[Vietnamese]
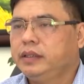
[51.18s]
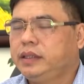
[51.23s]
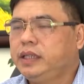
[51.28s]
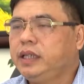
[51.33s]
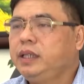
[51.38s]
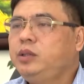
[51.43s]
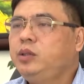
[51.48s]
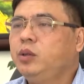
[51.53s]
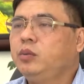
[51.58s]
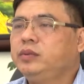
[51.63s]

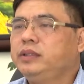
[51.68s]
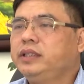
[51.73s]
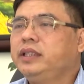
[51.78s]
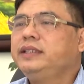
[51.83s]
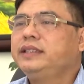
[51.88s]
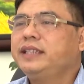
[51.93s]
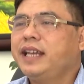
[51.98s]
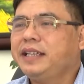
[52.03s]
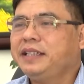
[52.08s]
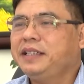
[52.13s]
Tín dụng
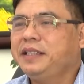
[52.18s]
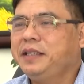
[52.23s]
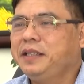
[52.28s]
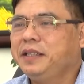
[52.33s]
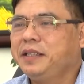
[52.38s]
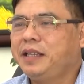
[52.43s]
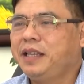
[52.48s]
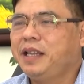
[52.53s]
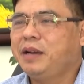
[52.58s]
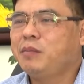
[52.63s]
chính sách ấy
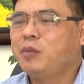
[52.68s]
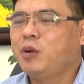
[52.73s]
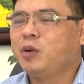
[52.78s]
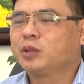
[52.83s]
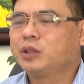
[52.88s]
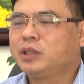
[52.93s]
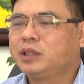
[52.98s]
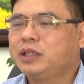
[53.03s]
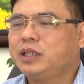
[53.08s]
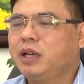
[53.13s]
là
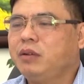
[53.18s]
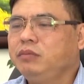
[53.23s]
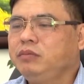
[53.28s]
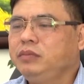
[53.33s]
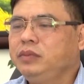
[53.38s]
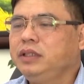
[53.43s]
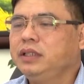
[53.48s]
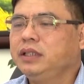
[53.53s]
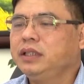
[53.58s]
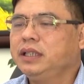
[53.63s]
một
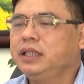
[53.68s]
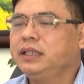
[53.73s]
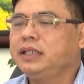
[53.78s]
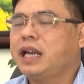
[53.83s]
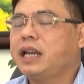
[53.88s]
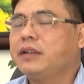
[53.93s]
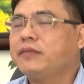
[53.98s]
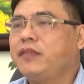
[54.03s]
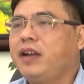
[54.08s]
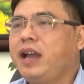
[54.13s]
trong những cái
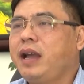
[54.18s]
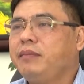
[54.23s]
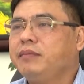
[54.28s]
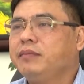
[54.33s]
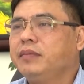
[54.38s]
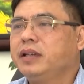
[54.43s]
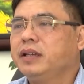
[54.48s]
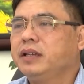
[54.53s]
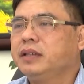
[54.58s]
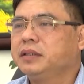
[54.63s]
giải pháp
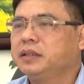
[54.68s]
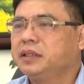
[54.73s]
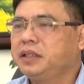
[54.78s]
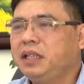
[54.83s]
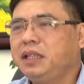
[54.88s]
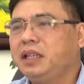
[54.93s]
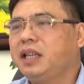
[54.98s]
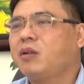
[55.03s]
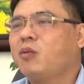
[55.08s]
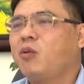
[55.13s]
mà
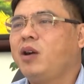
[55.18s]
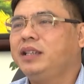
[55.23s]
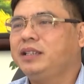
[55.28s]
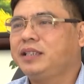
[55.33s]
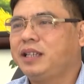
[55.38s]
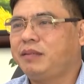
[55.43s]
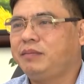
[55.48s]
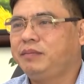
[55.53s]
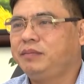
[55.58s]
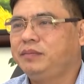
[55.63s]
rất là quan
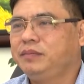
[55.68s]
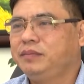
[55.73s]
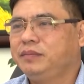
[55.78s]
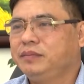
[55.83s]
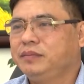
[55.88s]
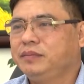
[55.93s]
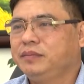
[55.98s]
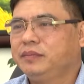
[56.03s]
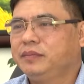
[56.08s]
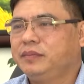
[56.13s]
trọng
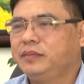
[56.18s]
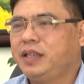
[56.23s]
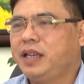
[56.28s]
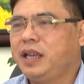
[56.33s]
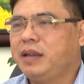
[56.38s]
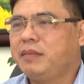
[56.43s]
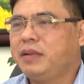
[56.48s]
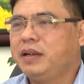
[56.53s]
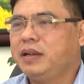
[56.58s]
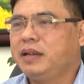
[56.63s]

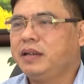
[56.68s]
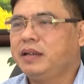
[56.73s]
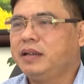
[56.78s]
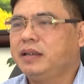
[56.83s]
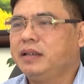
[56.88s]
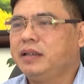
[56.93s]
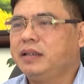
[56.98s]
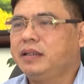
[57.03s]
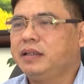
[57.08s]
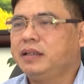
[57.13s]
để mà
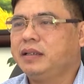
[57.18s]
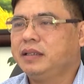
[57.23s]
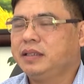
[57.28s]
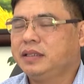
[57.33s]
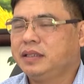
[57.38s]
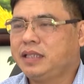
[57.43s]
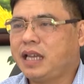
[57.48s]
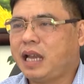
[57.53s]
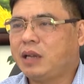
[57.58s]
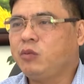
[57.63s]

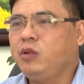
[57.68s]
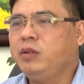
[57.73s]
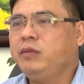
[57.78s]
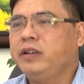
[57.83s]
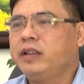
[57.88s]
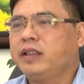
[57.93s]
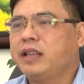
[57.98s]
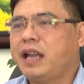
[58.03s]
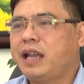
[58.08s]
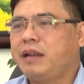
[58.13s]
giải quyết
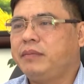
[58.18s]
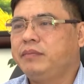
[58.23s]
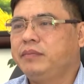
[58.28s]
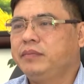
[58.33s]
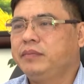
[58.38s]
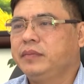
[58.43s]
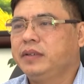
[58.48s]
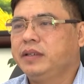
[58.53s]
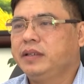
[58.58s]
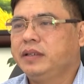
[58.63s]
việc làm
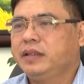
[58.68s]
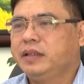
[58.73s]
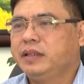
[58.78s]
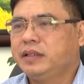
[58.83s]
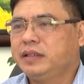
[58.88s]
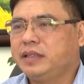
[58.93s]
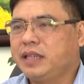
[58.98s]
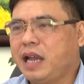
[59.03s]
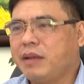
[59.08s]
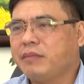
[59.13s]

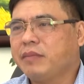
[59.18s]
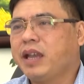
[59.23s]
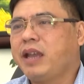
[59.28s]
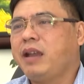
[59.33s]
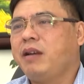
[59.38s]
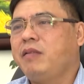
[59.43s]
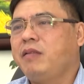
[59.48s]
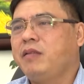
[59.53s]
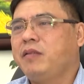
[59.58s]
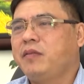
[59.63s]
giảm
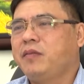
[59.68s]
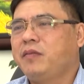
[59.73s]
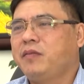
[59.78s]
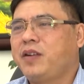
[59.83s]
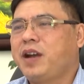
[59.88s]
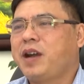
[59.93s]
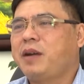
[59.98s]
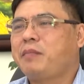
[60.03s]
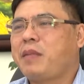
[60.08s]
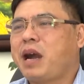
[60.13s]
nghèo
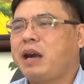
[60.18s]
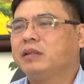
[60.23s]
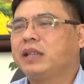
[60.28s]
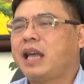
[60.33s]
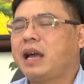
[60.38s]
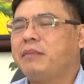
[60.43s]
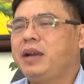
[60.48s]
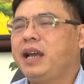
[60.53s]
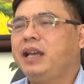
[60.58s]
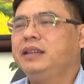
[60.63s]
và bảo
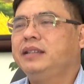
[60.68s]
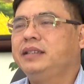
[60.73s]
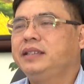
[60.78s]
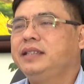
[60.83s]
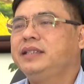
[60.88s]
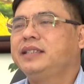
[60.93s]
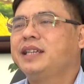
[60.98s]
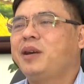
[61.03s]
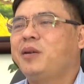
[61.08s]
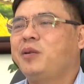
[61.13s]
đảm an
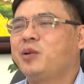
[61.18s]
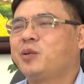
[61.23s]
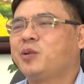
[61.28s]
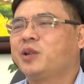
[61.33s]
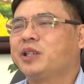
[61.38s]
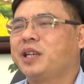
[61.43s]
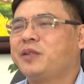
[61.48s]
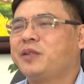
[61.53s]
sinh xã hội của